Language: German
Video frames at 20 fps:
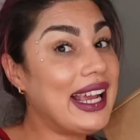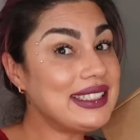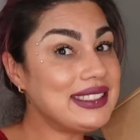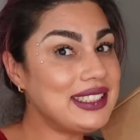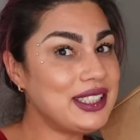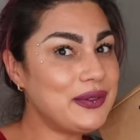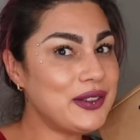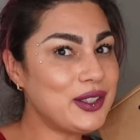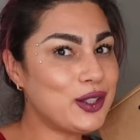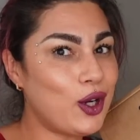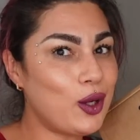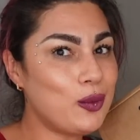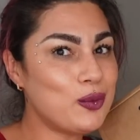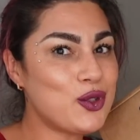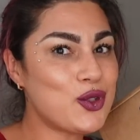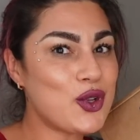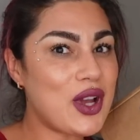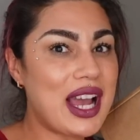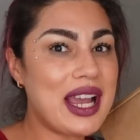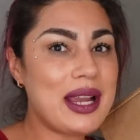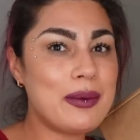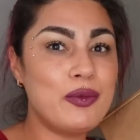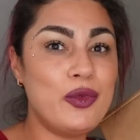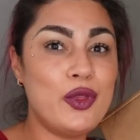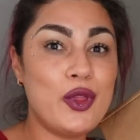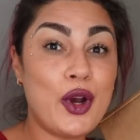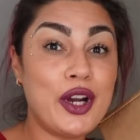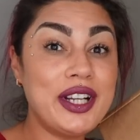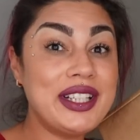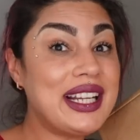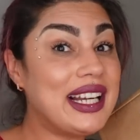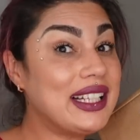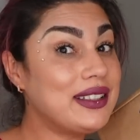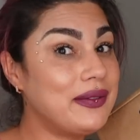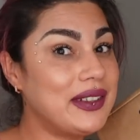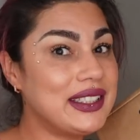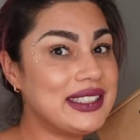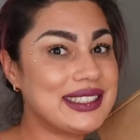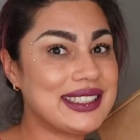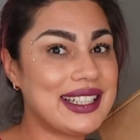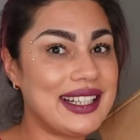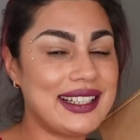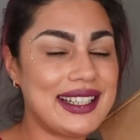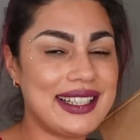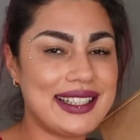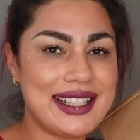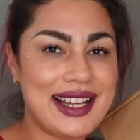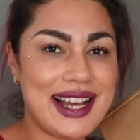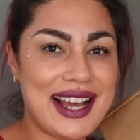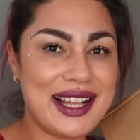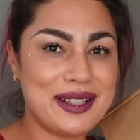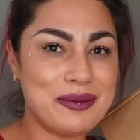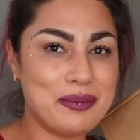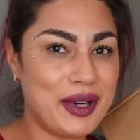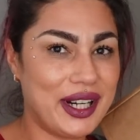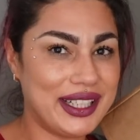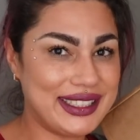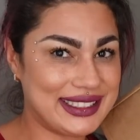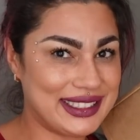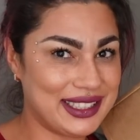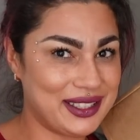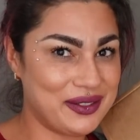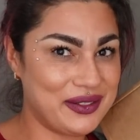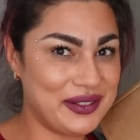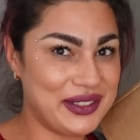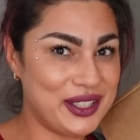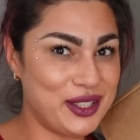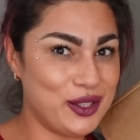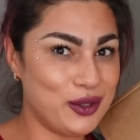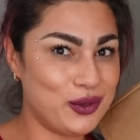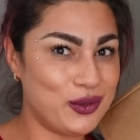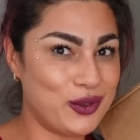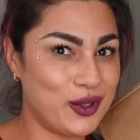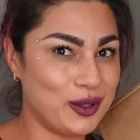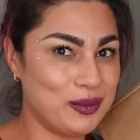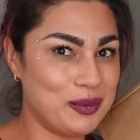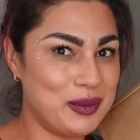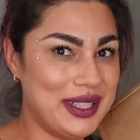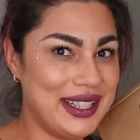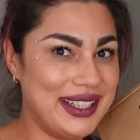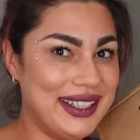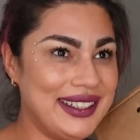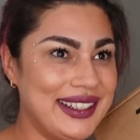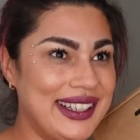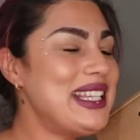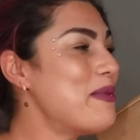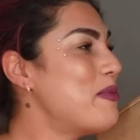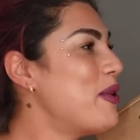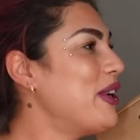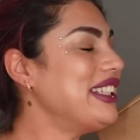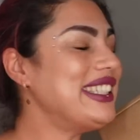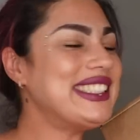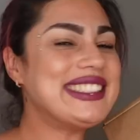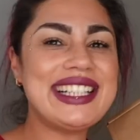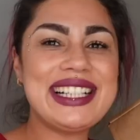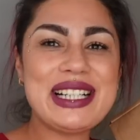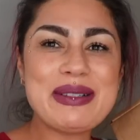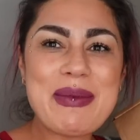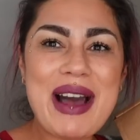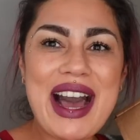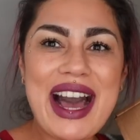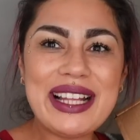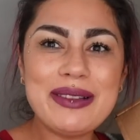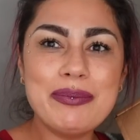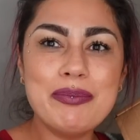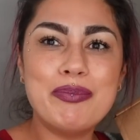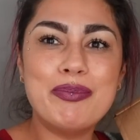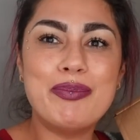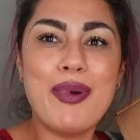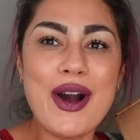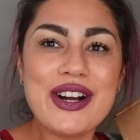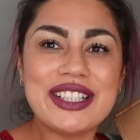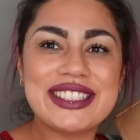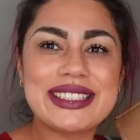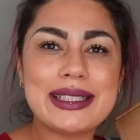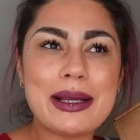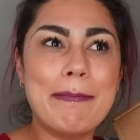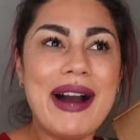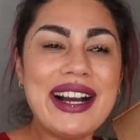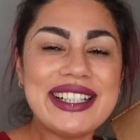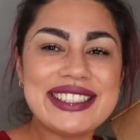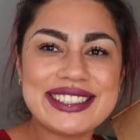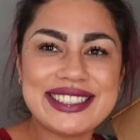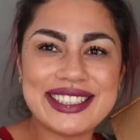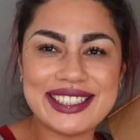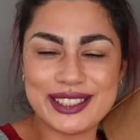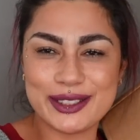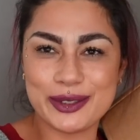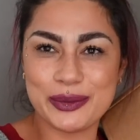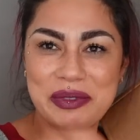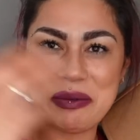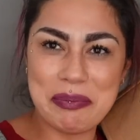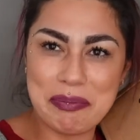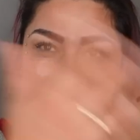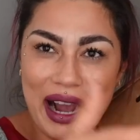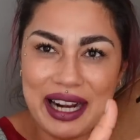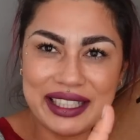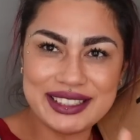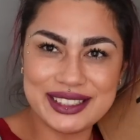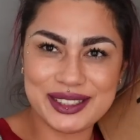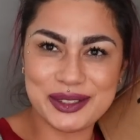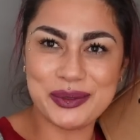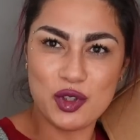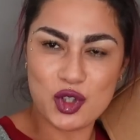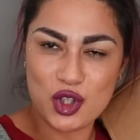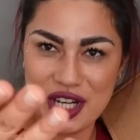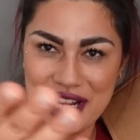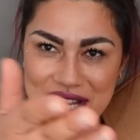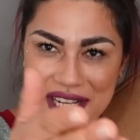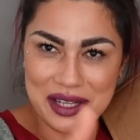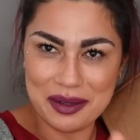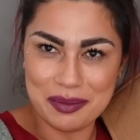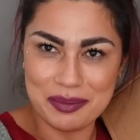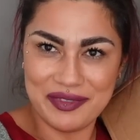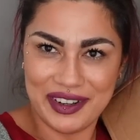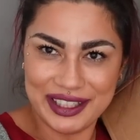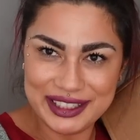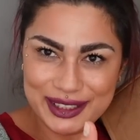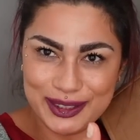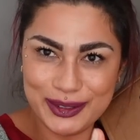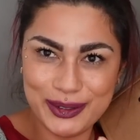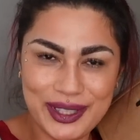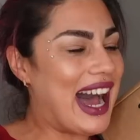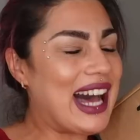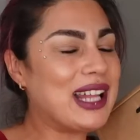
Herzlich willkommen zu einem neuen Adventskalender-Unboxing-Video von mir. Ja moin, ich sage immer Unbox, Boxing, so wie Bugs, so Schläge, weißt du?